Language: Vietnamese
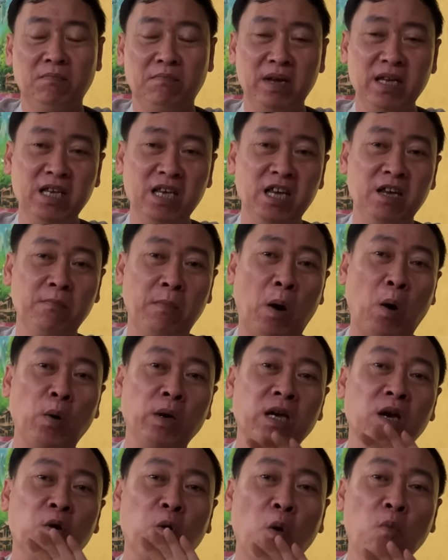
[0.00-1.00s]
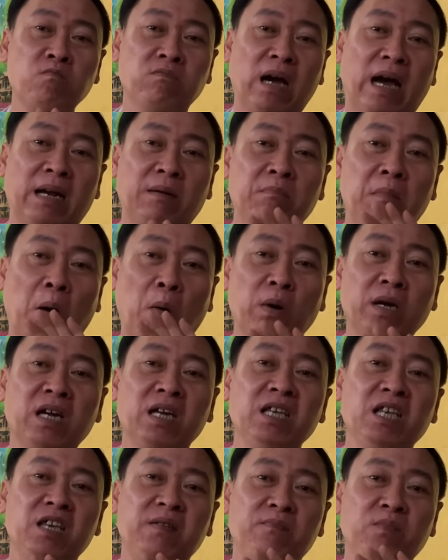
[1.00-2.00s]
bởi vì mỗi cái cung cảnh mỗi
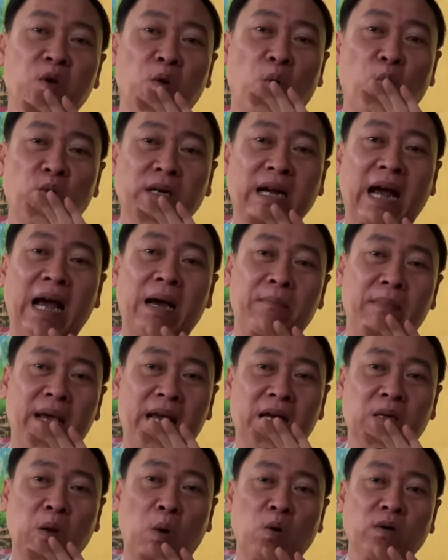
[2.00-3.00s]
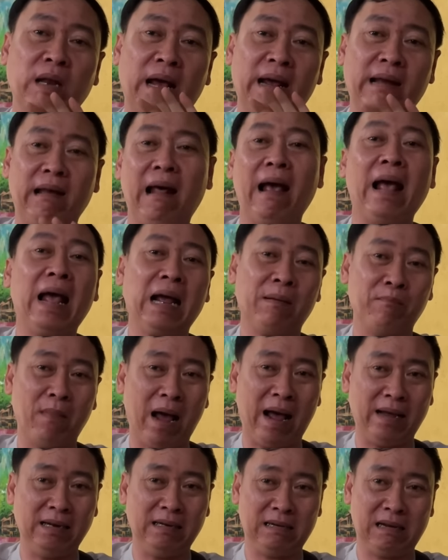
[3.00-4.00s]
cái nhiệm vụ cha mẹ tổ thầy đã an
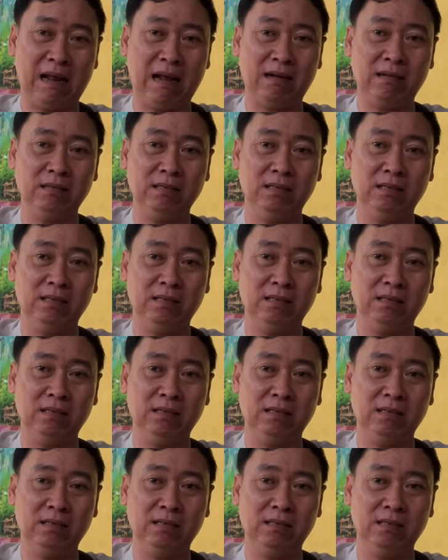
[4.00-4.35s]
bài sẵn